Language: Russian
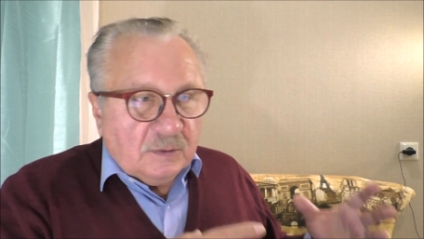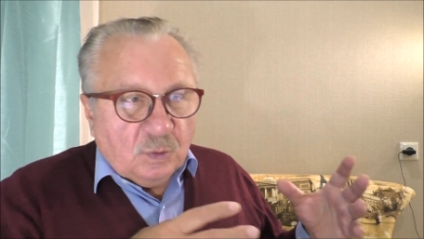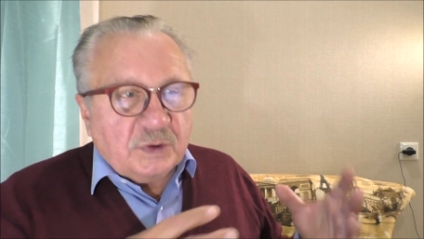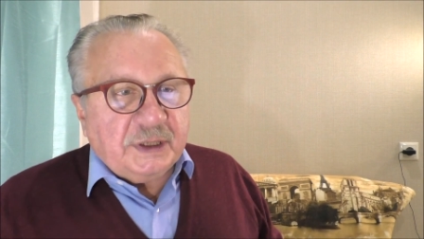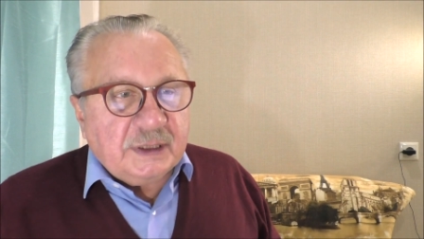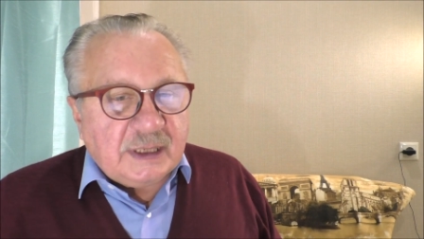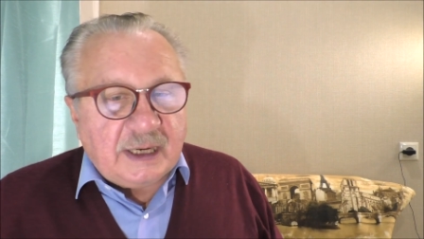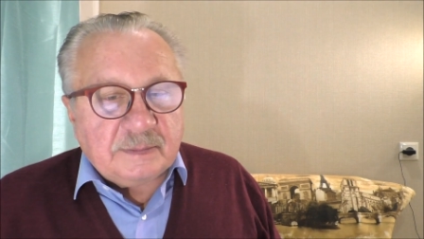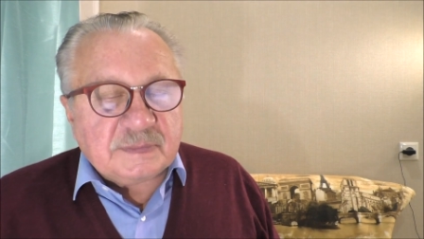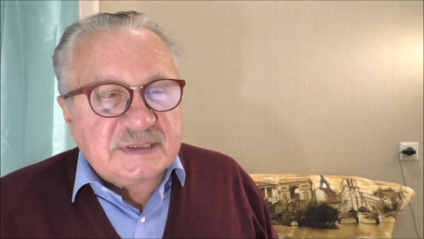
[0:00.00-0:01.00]

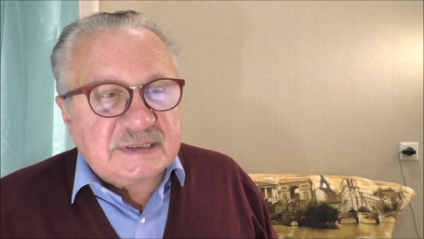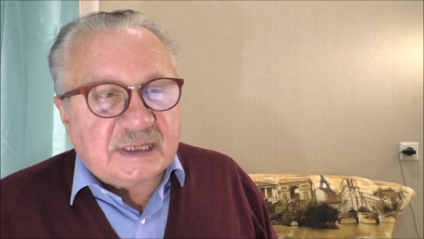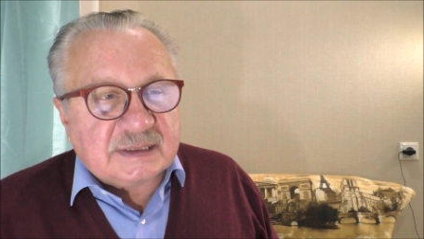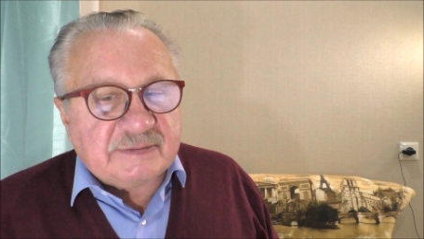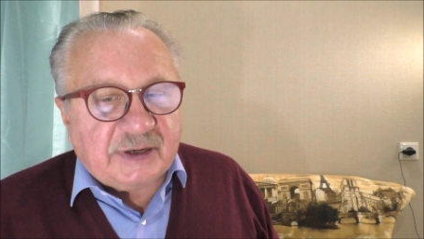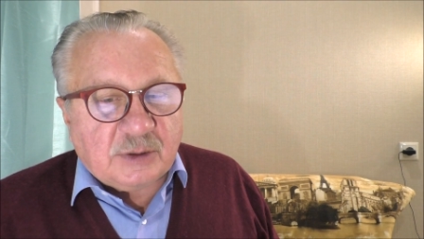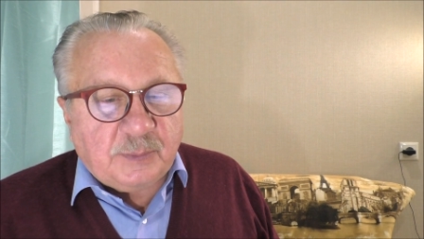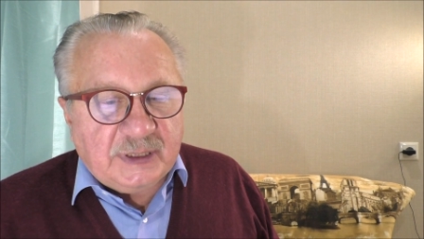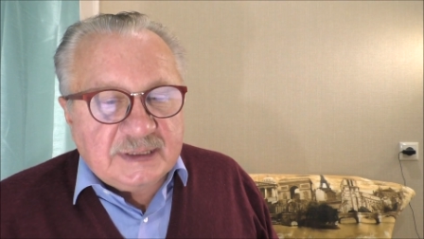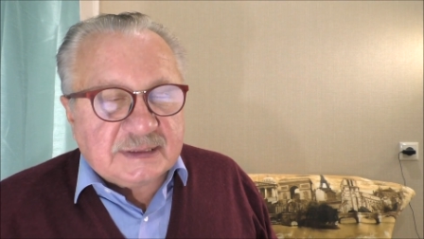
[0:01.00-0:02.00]
угнетаем всех своих
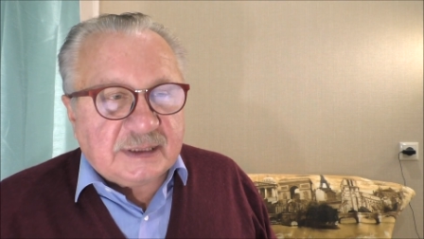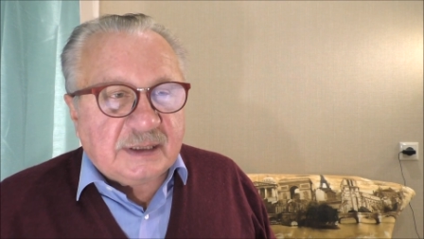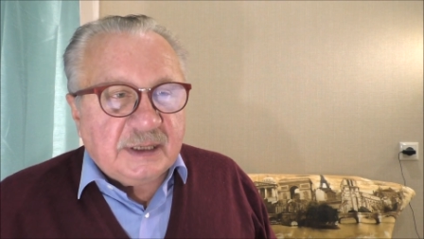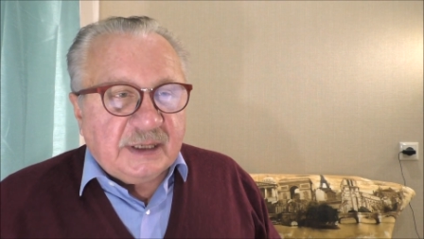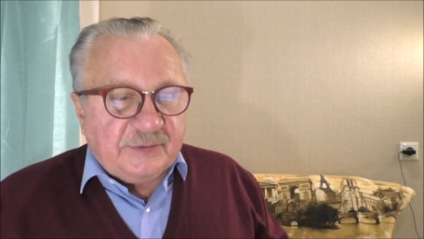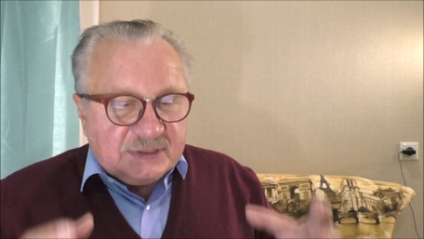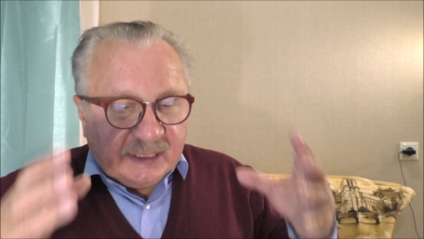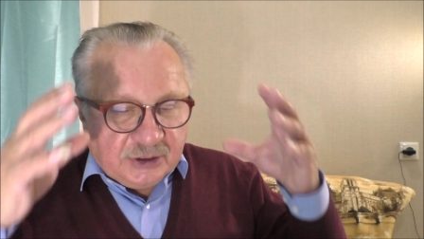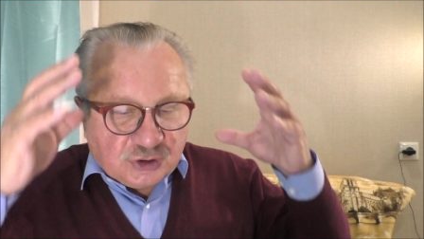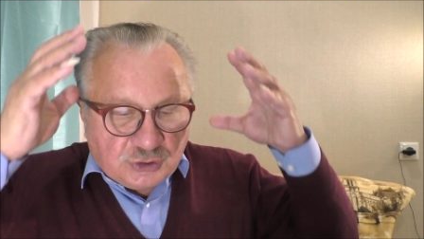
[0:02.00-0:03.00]
близких, и все
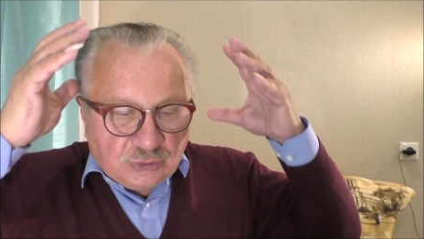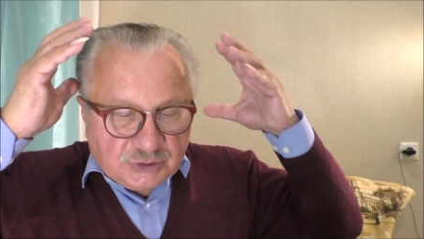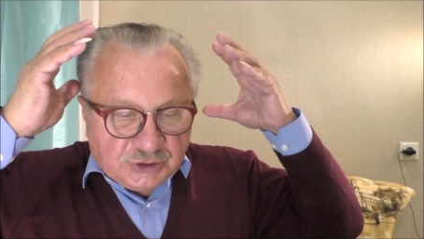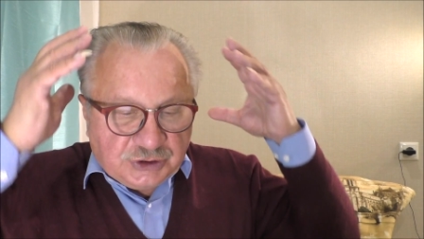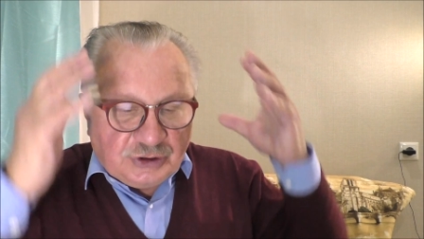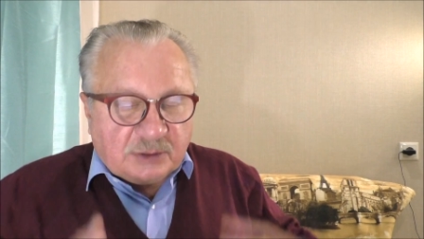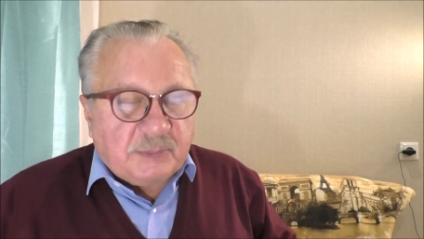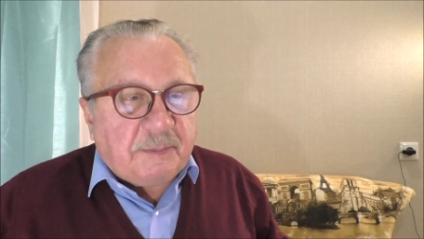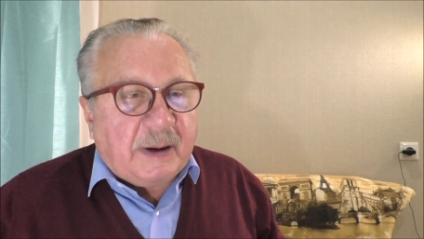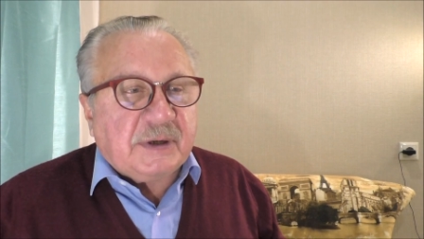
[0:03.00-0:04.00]
они ждут, черт
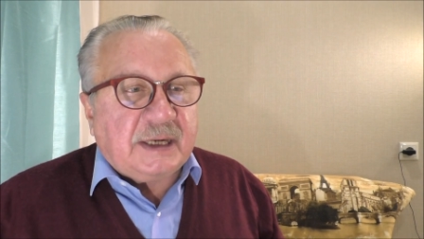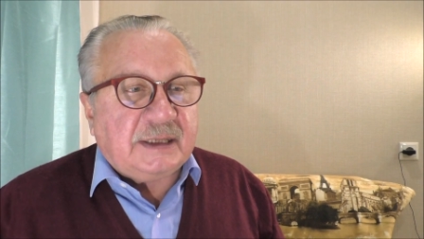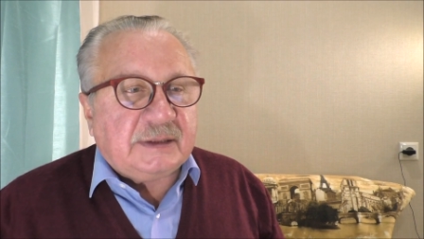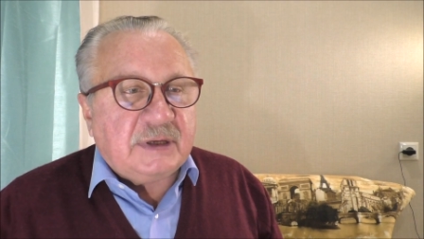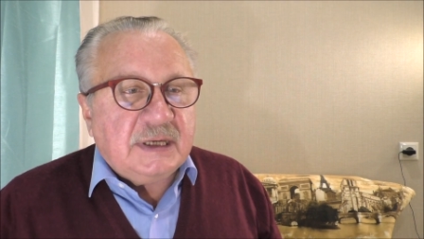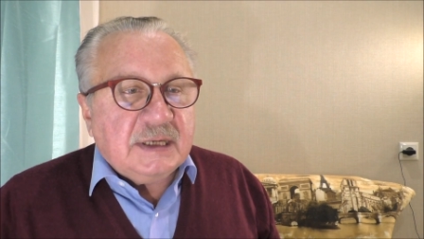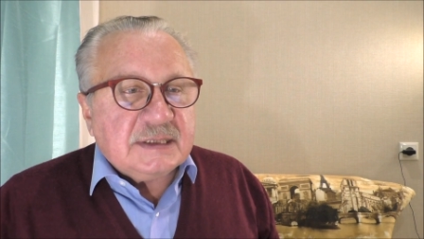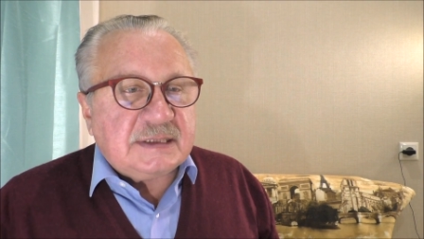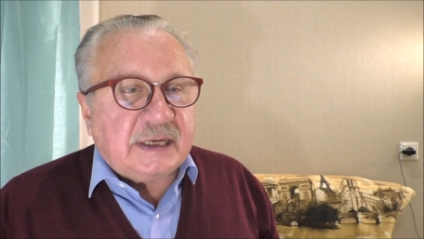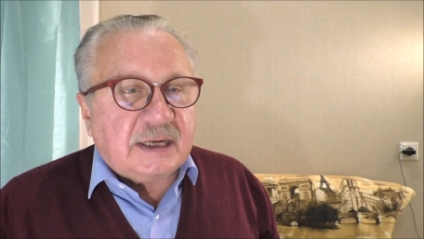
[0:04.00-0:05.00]
бы побрал этого
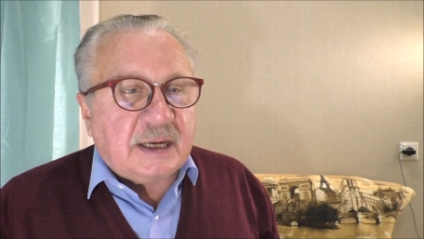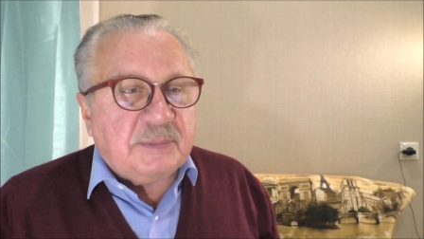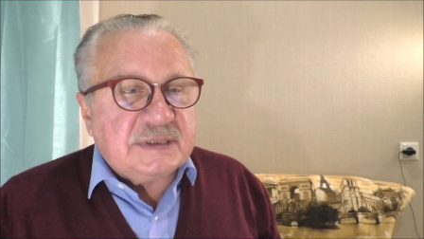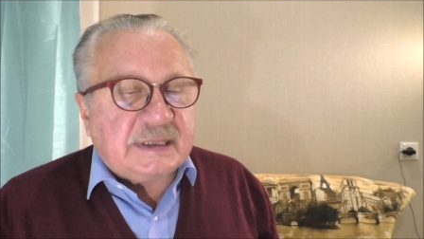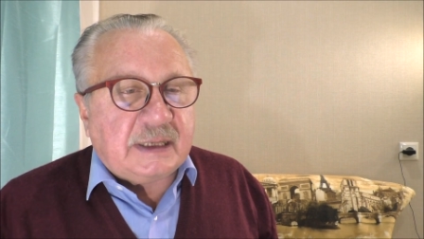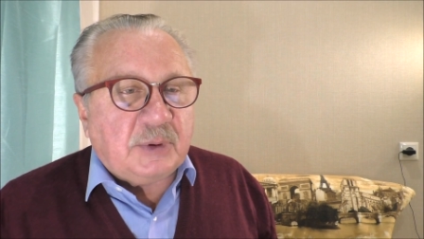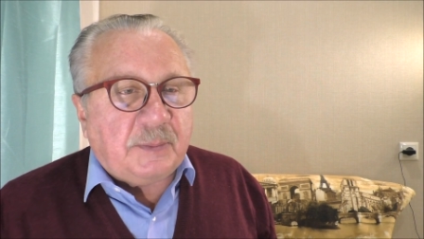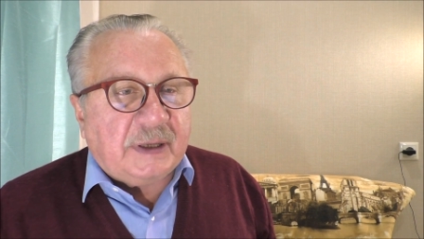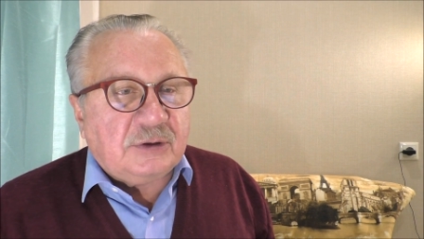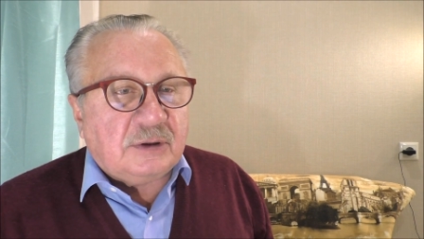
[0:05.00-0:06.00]
старика, быстрее бы
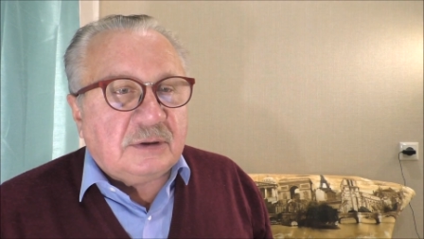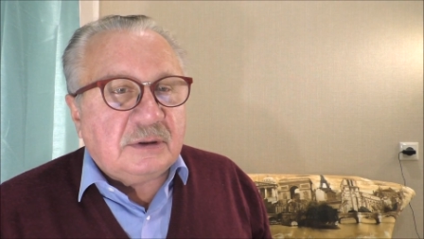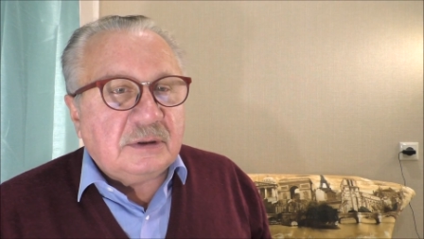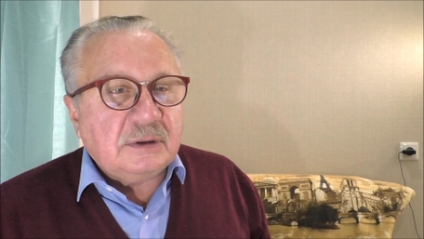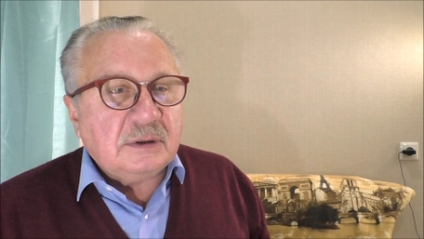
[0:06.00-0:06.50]
подох.